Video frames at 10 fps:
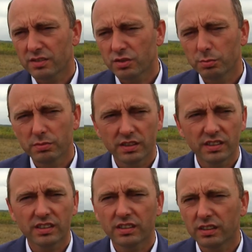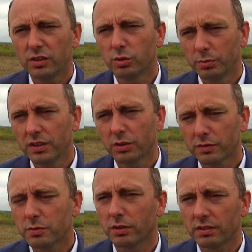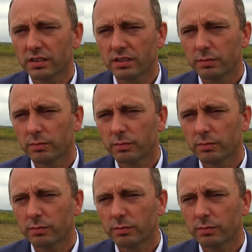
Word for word: sumy kilku milionów złotych.